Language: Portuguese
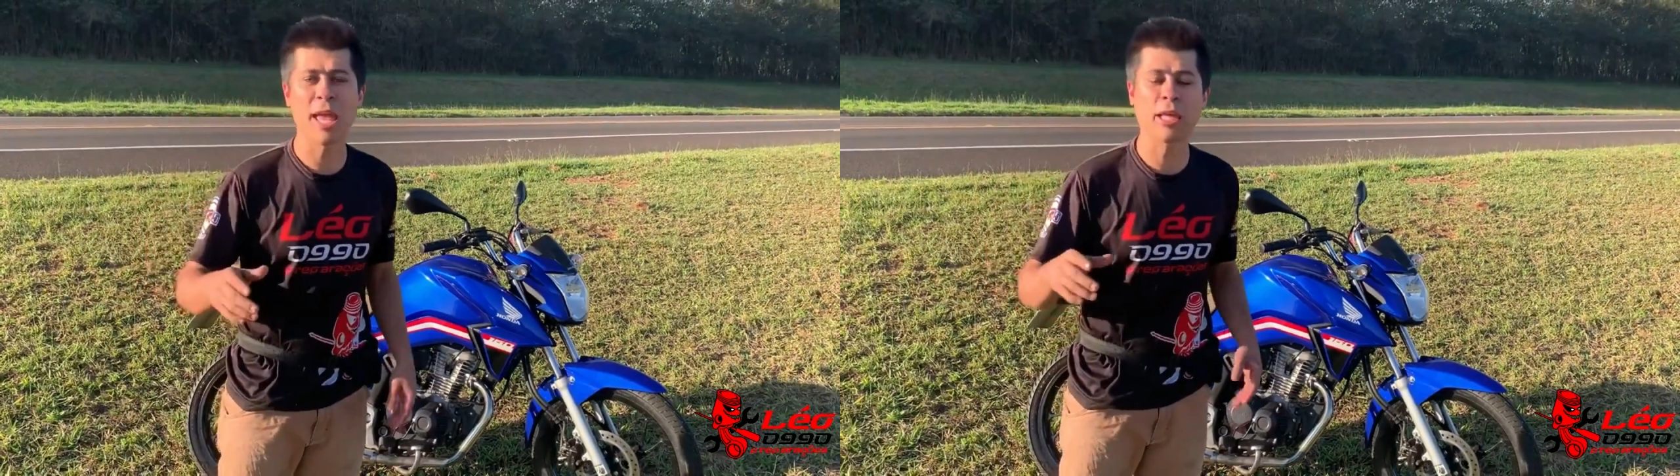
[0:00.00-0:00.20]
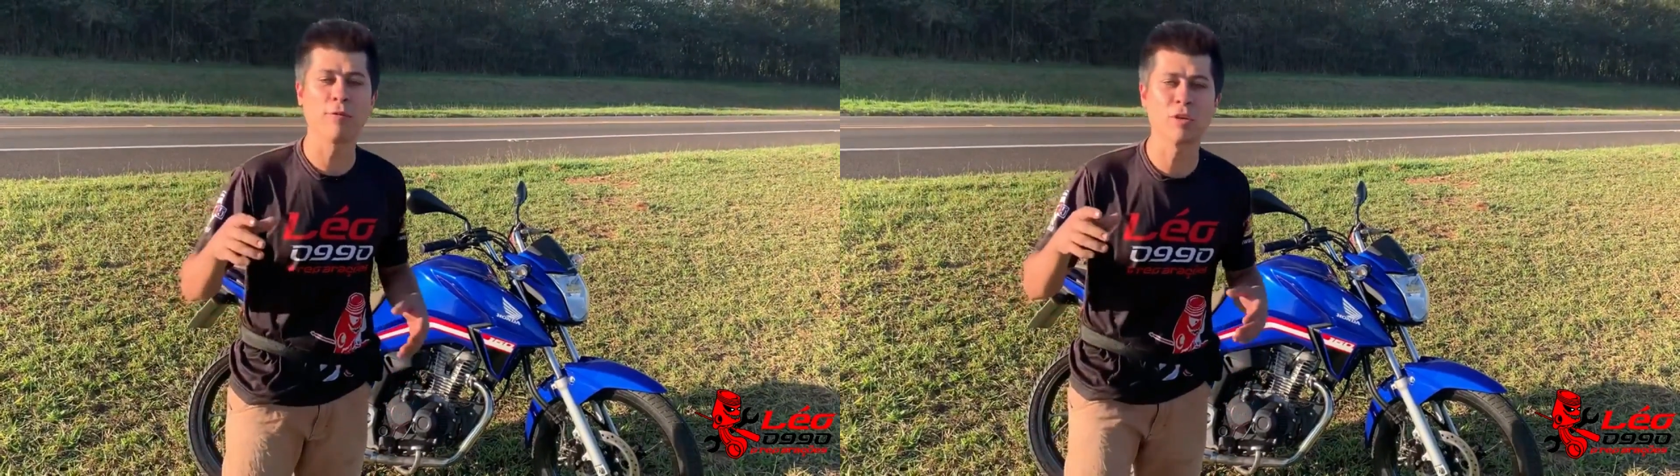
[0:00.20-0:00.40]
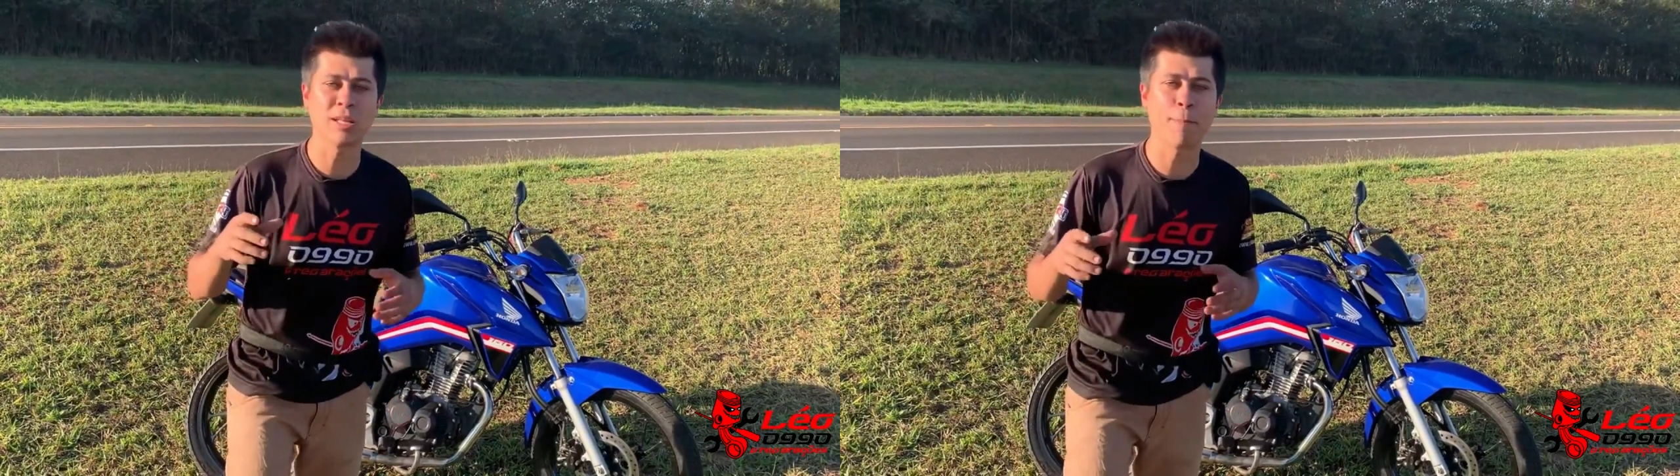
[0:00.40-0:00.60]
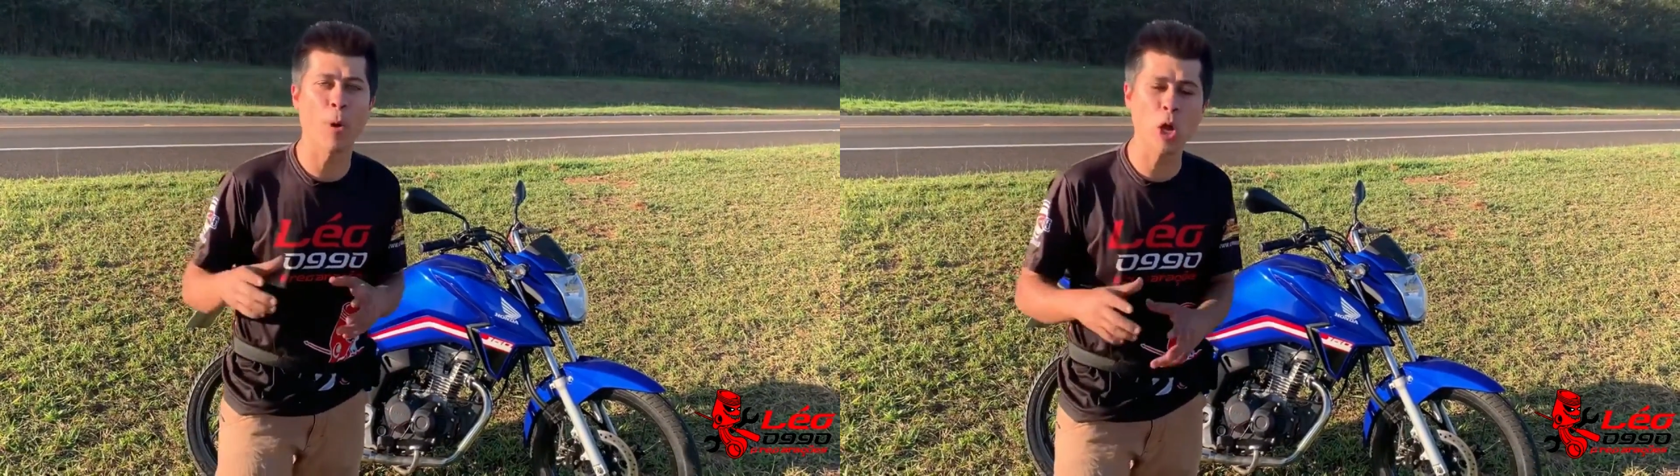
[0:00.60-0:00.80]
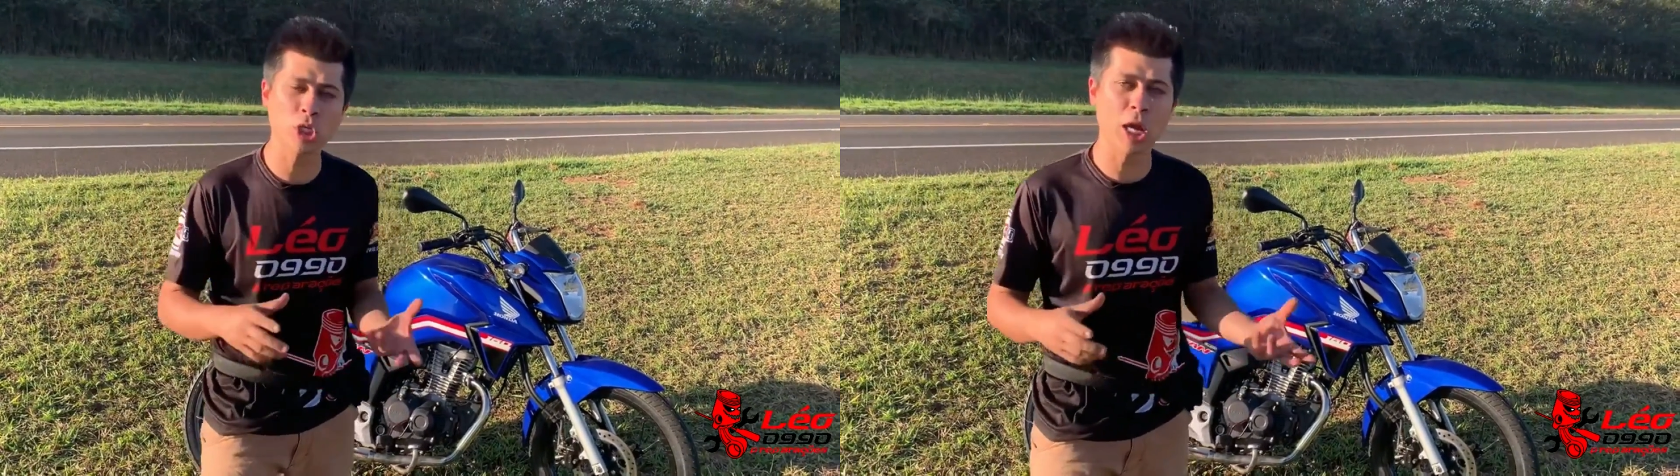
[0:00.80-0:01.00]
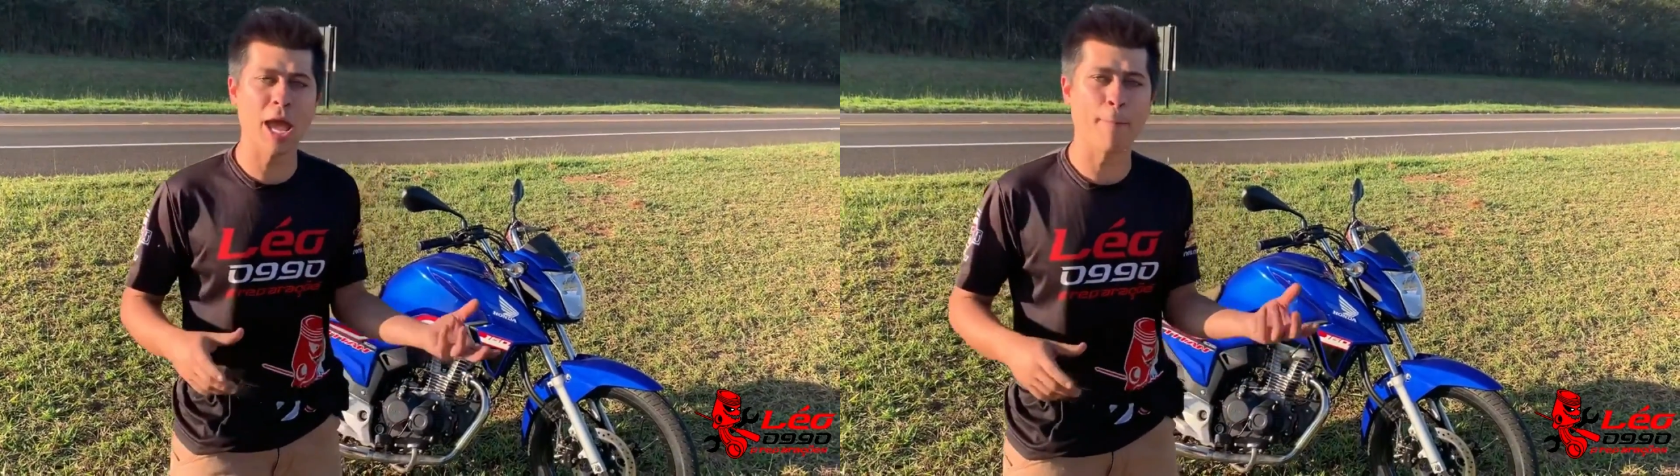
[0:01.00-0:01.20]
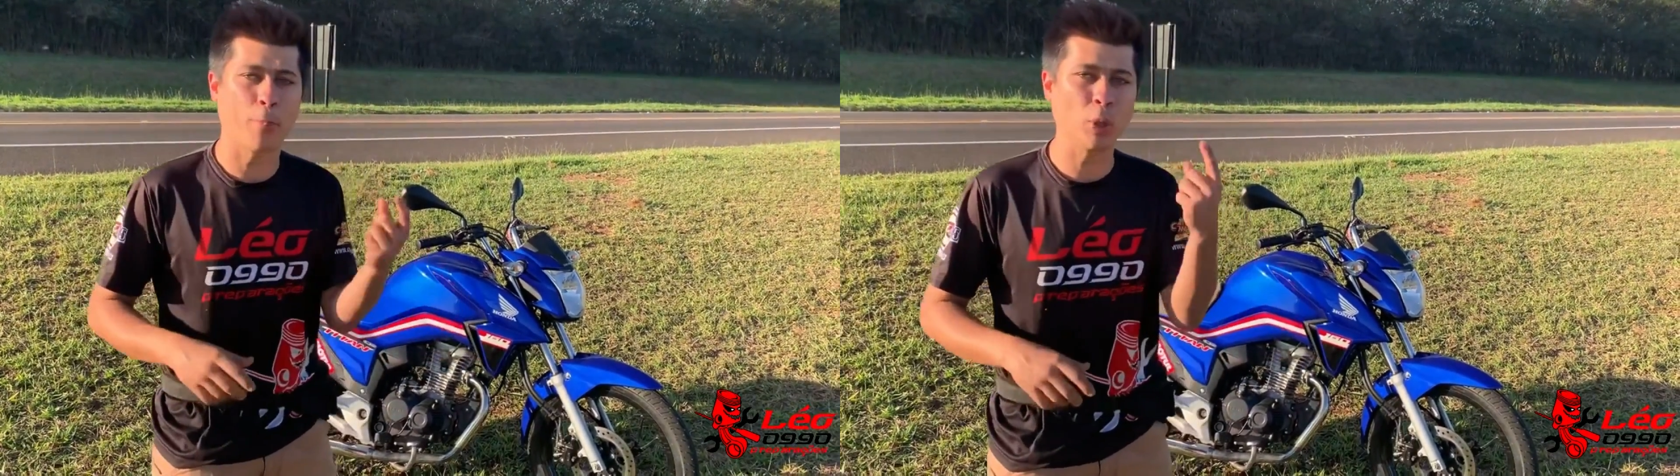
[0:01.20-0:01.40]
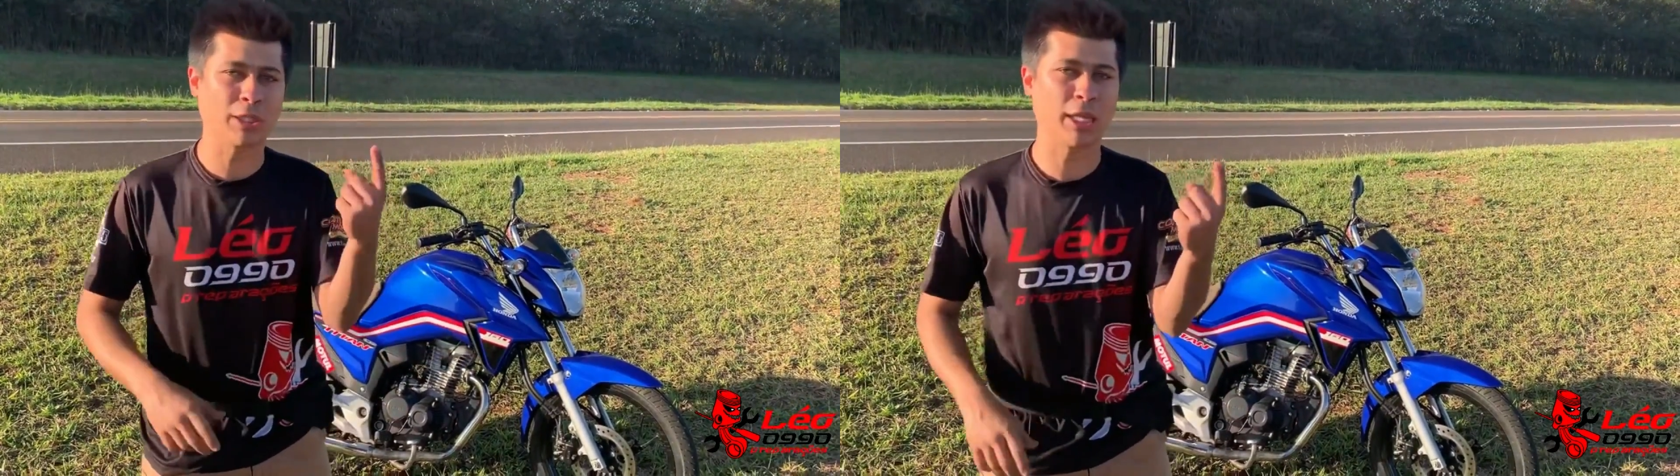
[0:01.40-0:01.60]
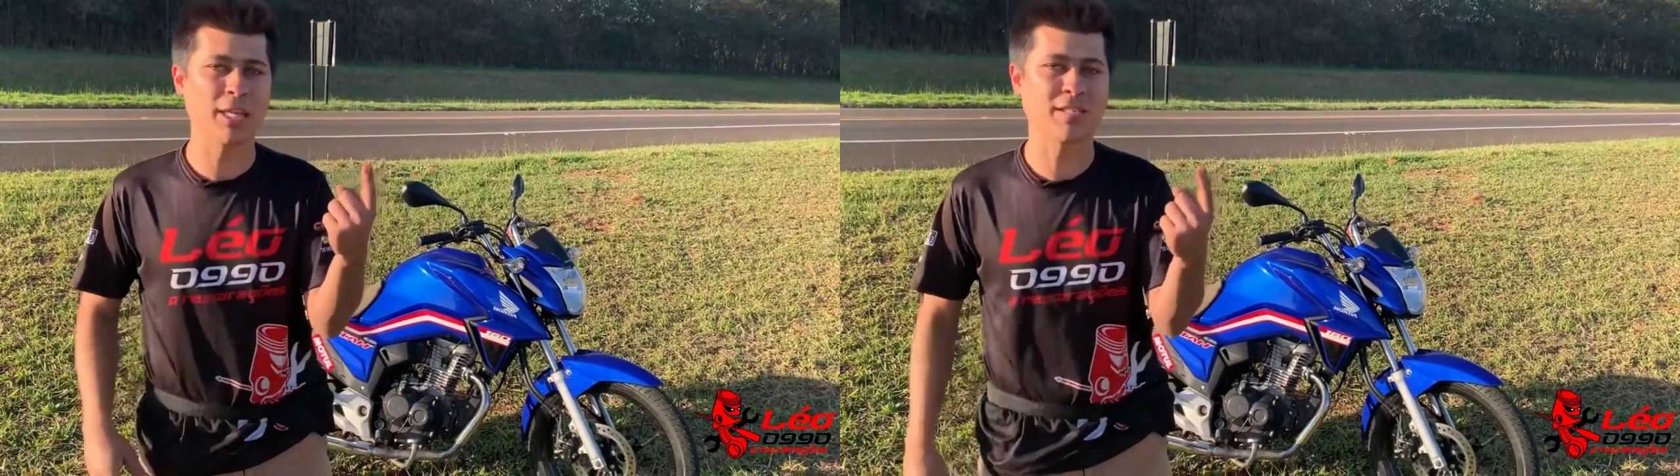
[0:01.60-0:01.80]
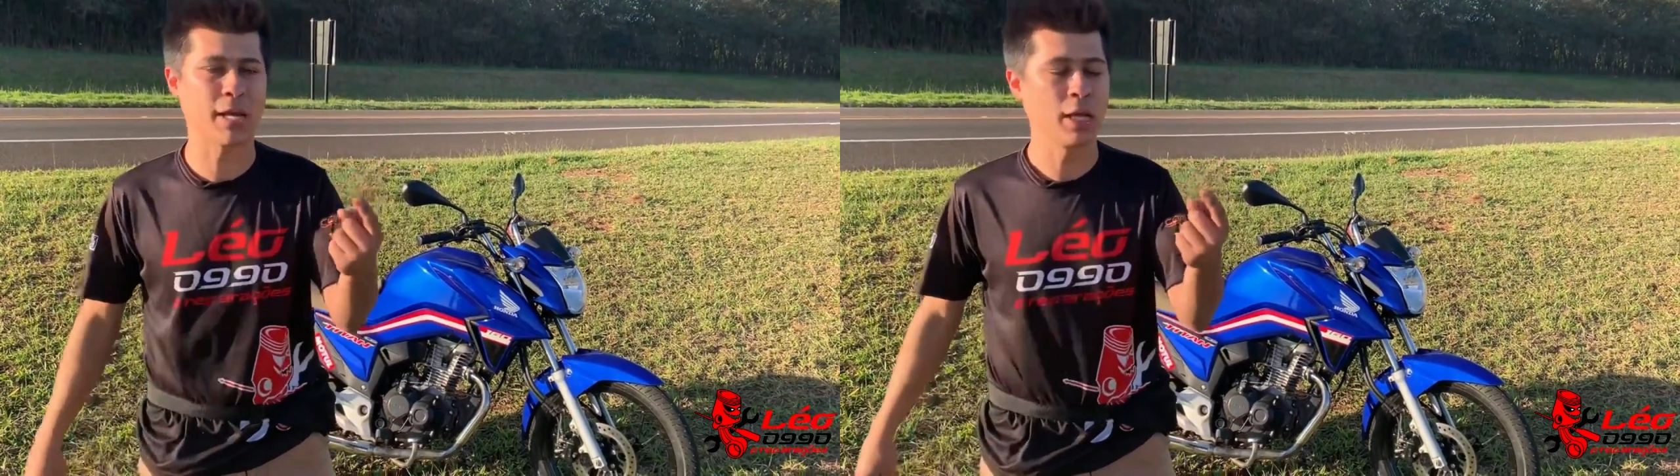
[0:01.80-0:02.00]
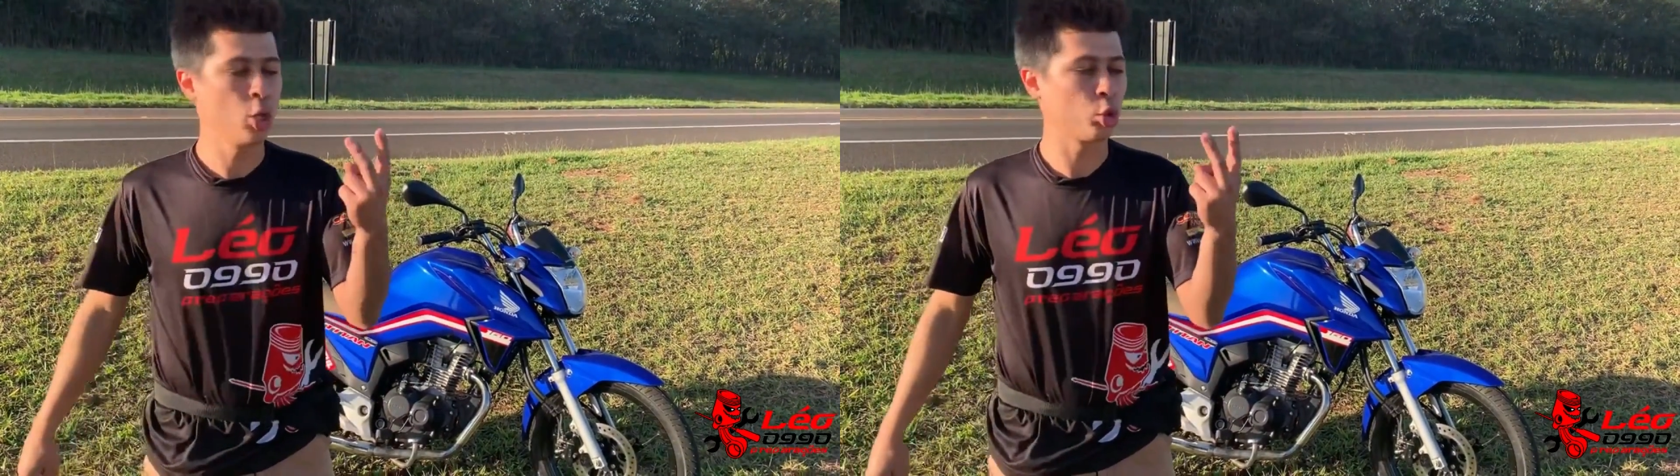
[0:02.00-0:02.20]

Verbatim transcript: é que você pode ganhar potência,